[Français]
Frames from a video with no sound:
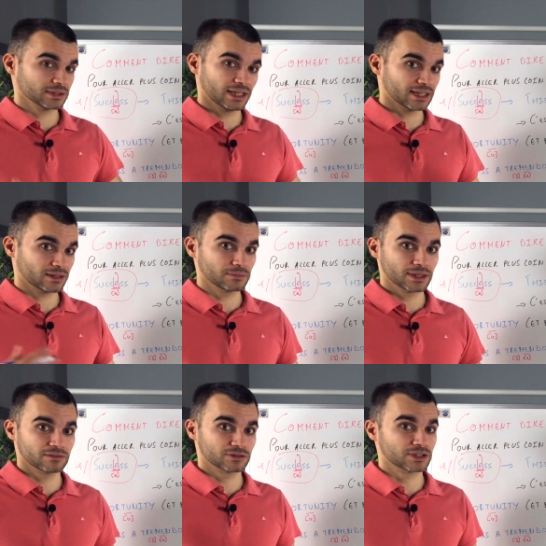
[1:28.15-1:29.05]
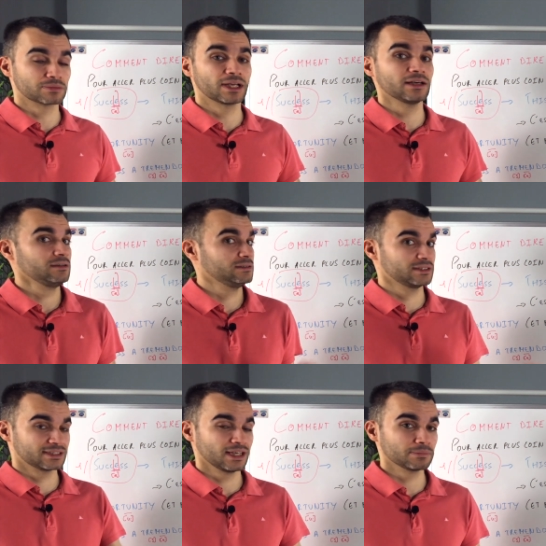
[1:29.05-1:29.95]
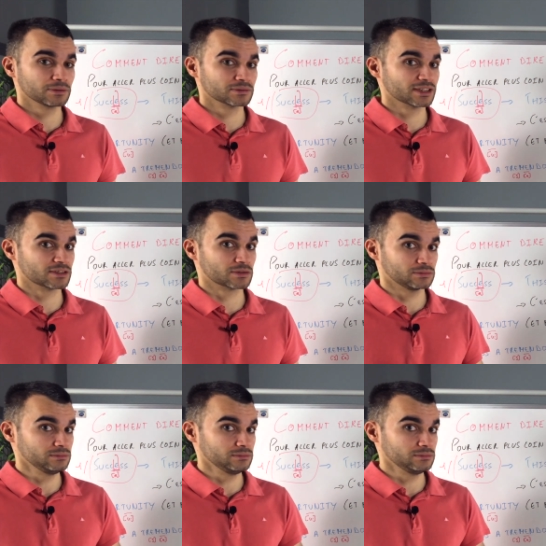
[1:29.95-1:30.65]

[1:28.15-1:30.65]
il y a la grammaire, le vocabulaire, c'est la prononciation.